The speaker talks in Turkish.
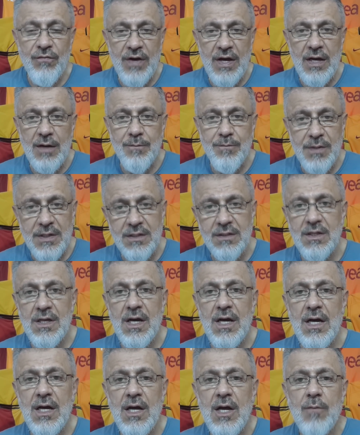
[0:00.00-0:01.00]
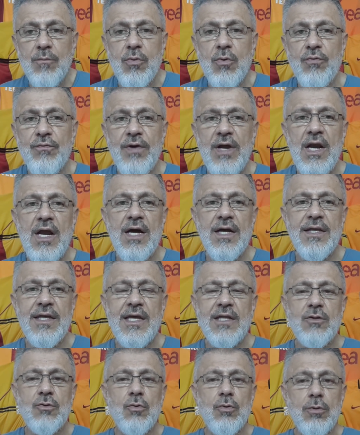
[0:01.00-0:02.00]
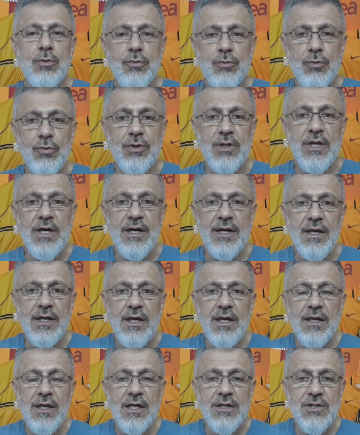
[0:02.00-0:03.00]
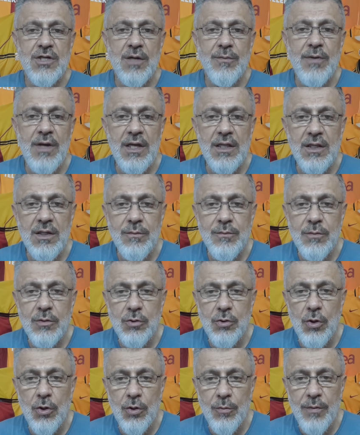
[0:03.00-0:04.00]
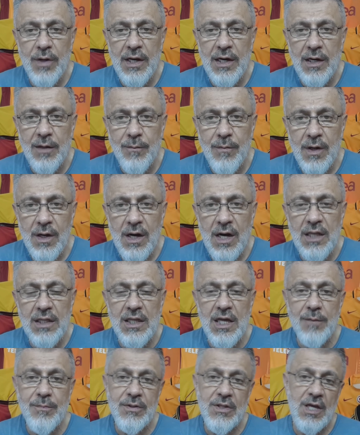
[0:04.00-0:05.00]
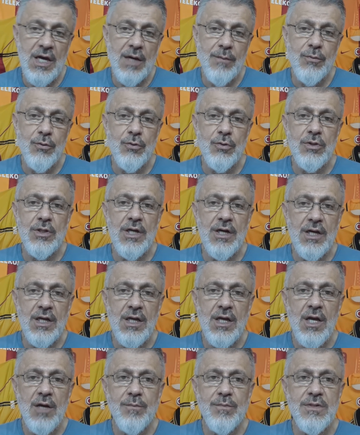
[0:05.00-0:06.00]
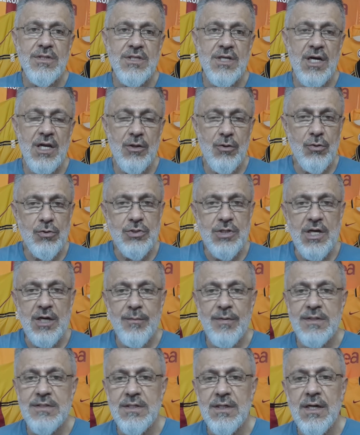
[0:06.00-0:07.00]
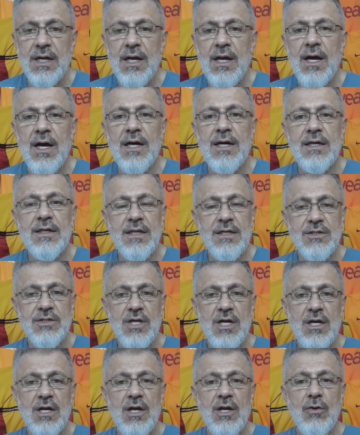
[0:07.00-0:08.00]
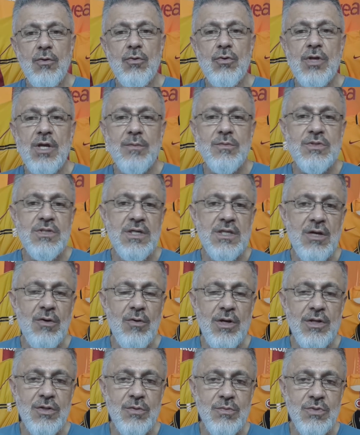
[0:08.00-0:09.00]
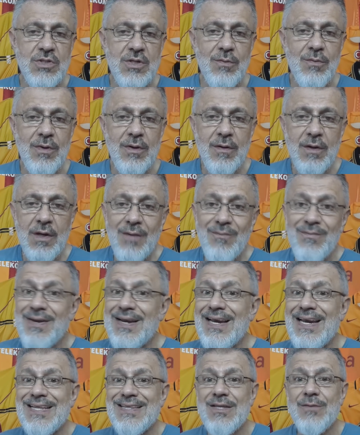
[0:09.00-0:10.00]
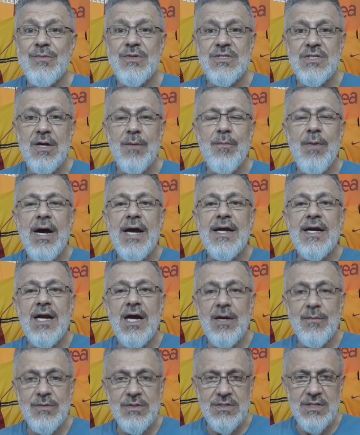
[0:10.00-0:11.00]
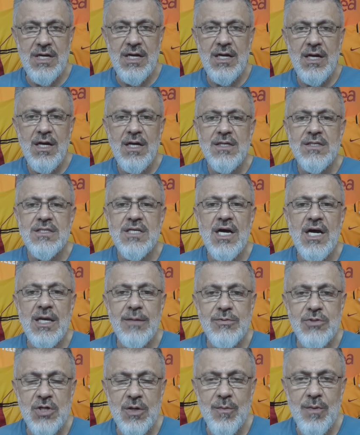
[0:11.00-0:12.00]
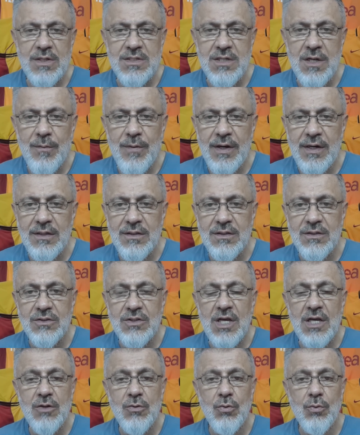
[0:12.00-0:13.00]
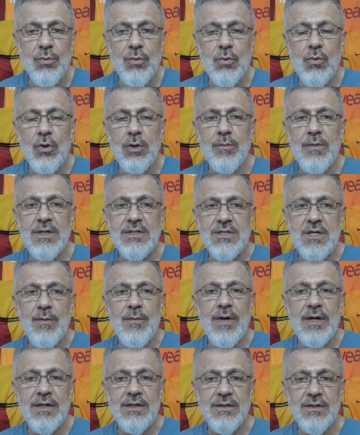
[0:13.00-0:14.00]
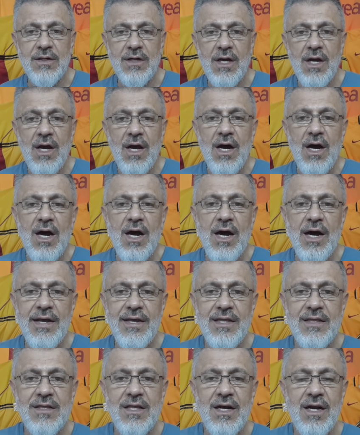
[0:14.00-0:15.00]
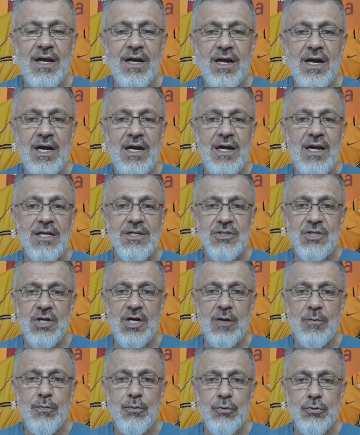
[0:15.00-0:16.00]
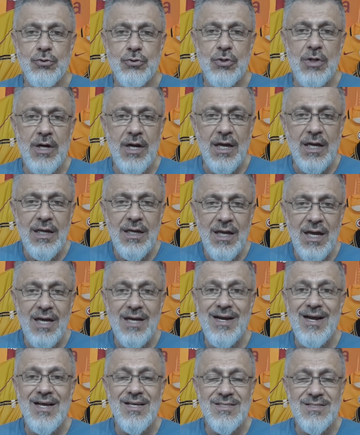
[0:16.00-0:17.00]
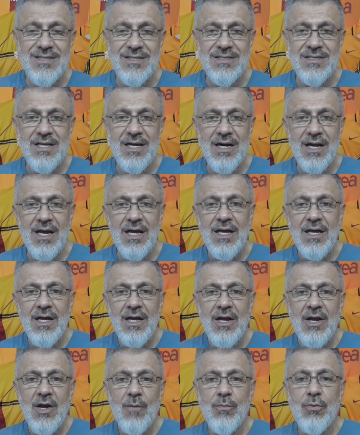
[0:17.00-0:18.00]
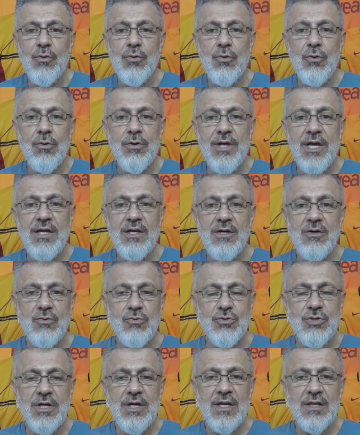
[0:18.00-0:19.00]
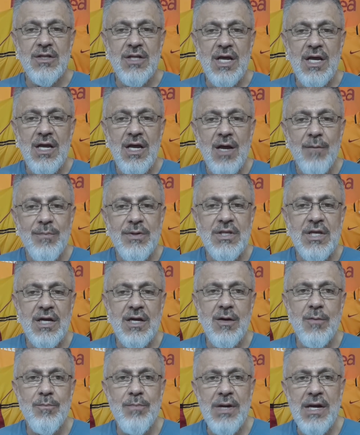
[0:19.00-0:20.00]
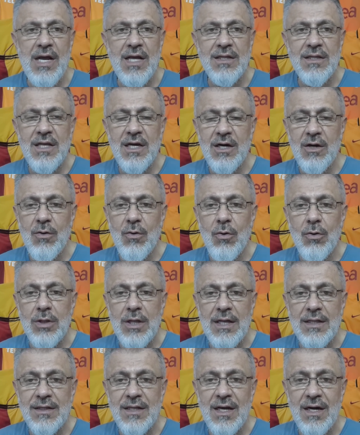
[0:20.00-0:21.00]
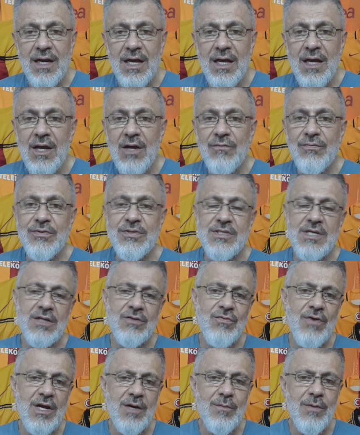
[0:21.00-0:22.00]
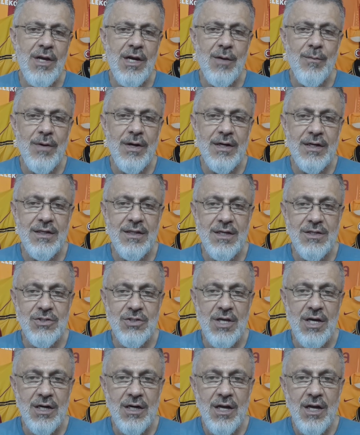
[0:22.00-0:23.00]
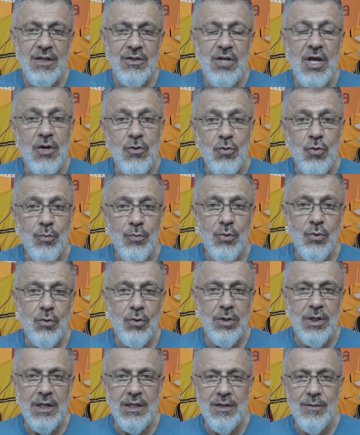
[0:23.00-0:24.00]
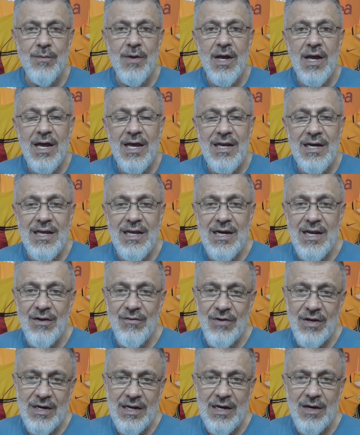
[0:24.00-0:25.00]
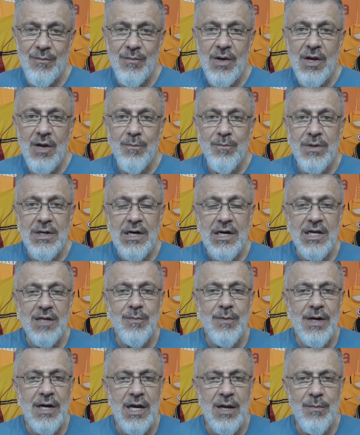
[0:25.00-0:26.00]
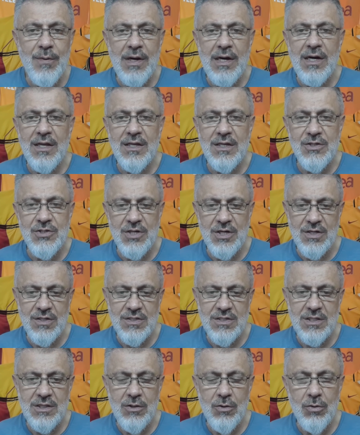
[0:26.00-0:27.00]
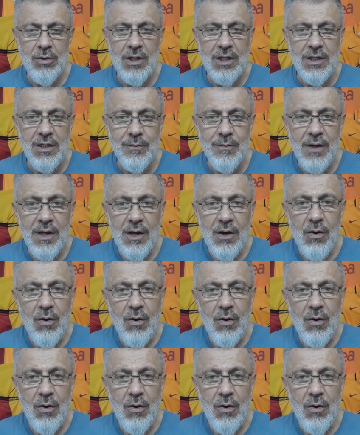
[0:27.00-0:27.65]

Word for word: ve bir daha bu felaket dolu günleri yaşamayalım, görmeyelim. Allah bir daha bu günleri bizlere göstermesin. Arkadaşlar ülkemize, devletimize, milletimize, bayrağımıza sahip çıkma zamanıdır. Tek yumruk olma zamanıdır. Hainlere, kalleşlere, puşlara, kansızlara bu ülkenin üzerinde bir takım planları olanlara fırsat vermeyelim arkadaşlar. Tek yumruk olalım, el ele verelim, birlik beraberlik içerisinde olalım.